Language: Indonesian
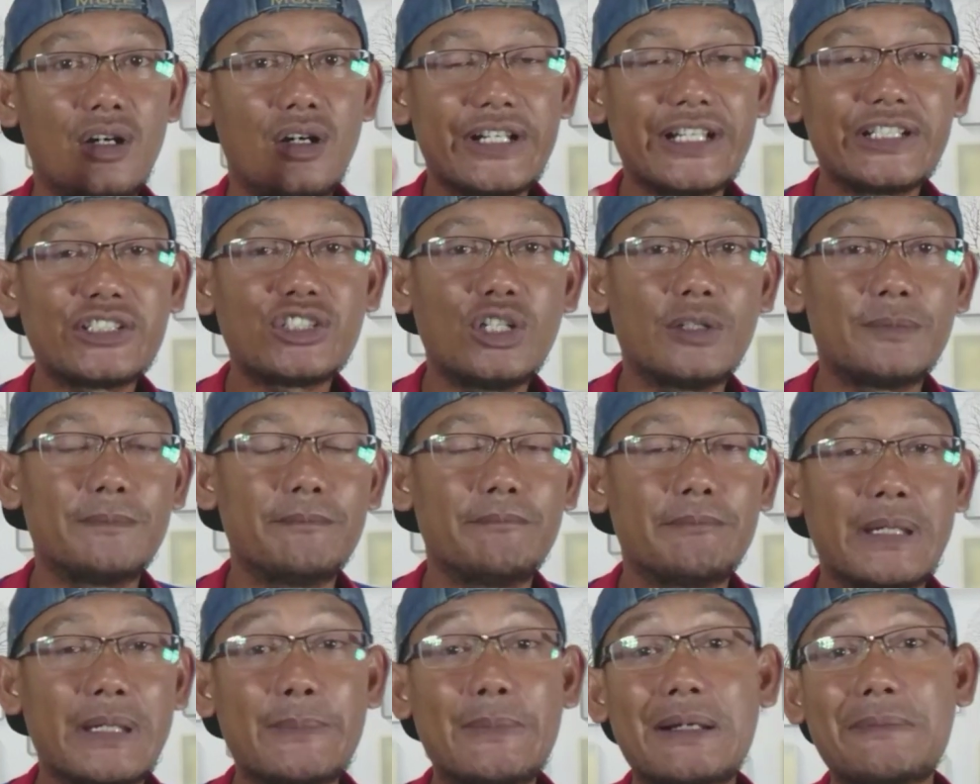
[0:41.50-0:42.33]
Oke
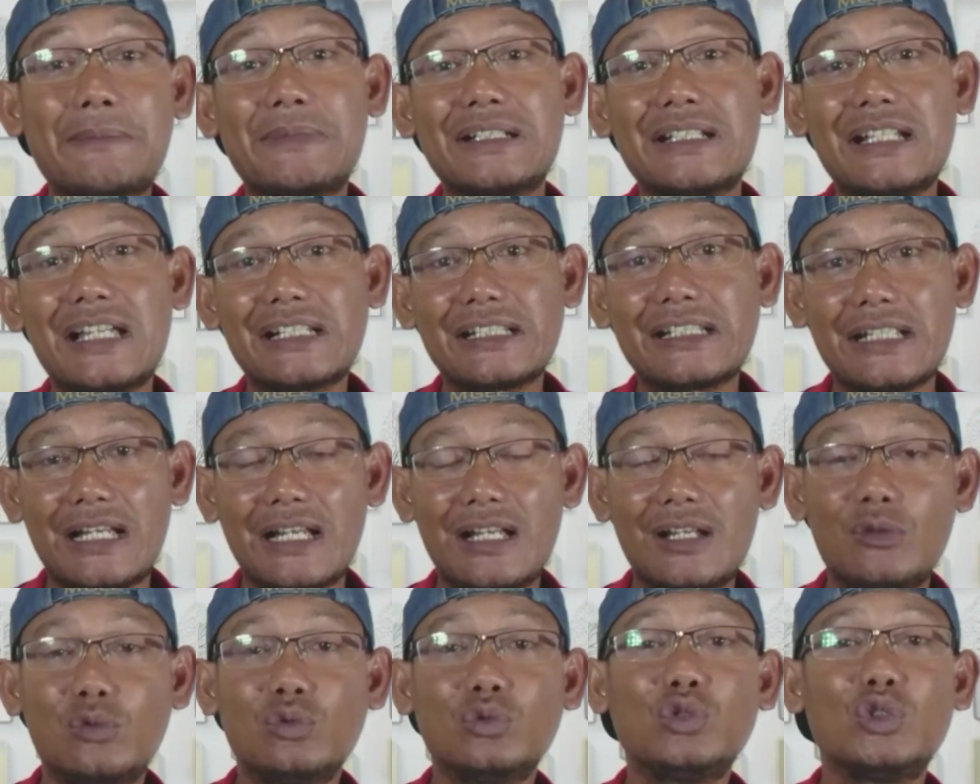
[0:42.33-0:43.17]
sob, memang benar
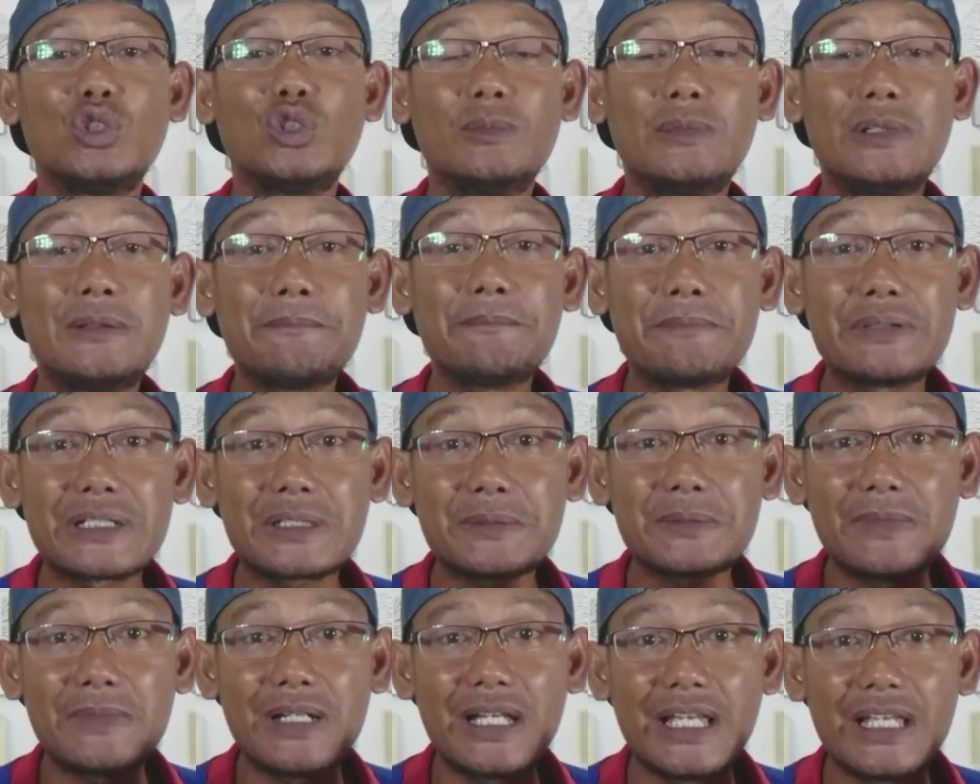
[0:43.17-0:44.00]
ya untuk
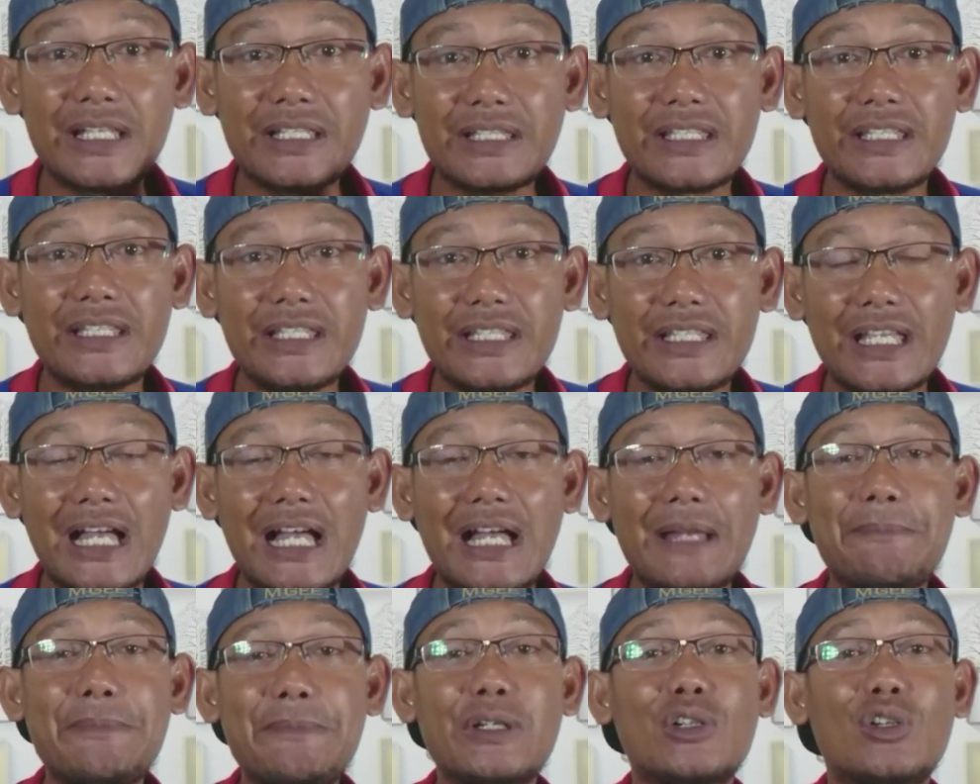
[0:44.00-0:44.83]
memperbaiki
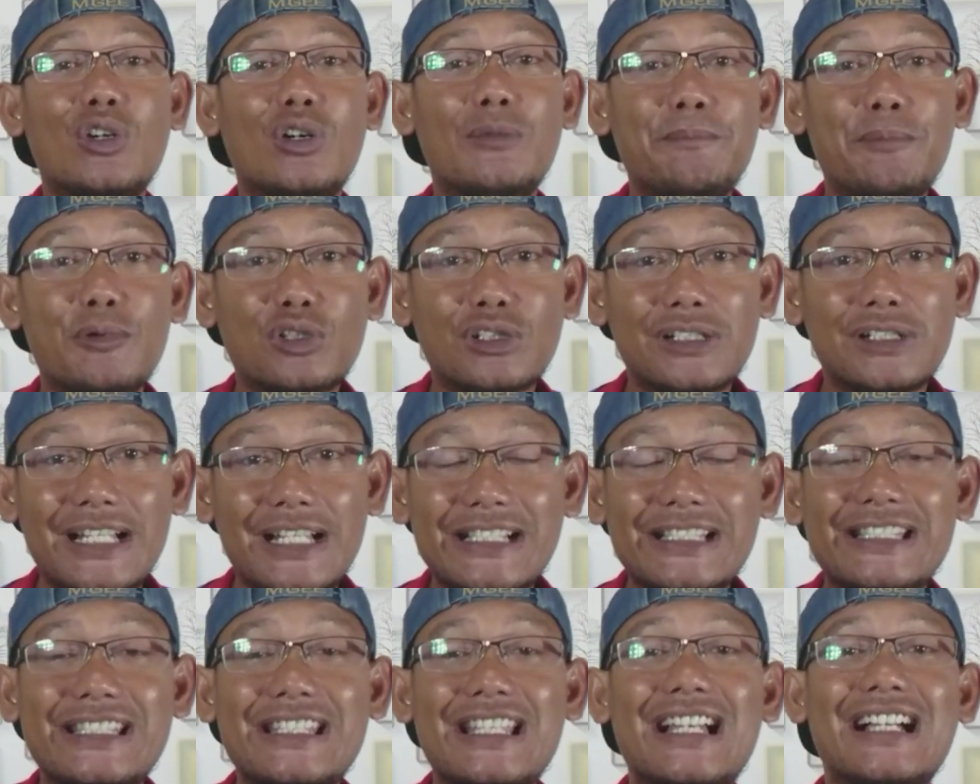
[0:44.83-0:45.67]
api kompor
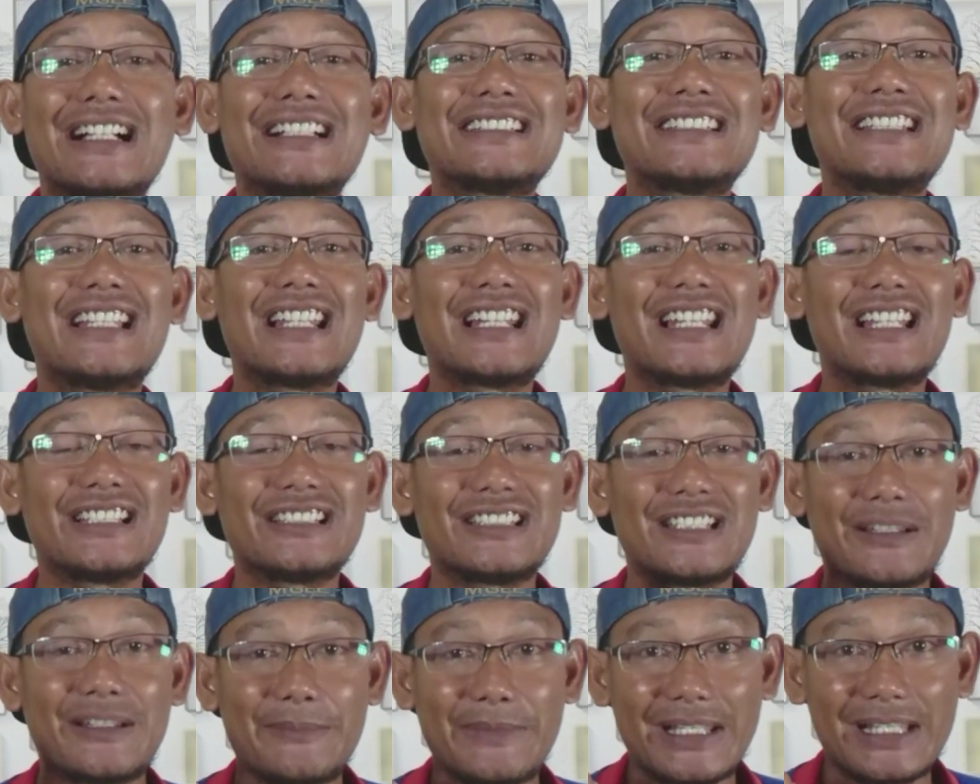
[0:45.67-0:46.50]
gas yang
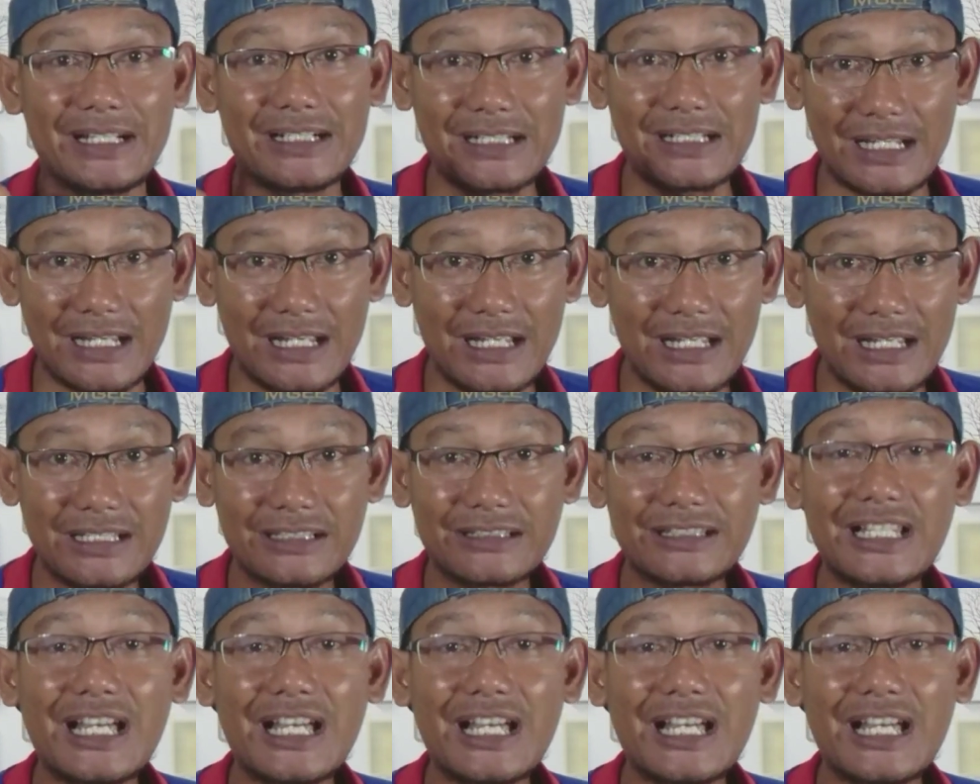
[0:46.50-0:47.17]
nyalanya merah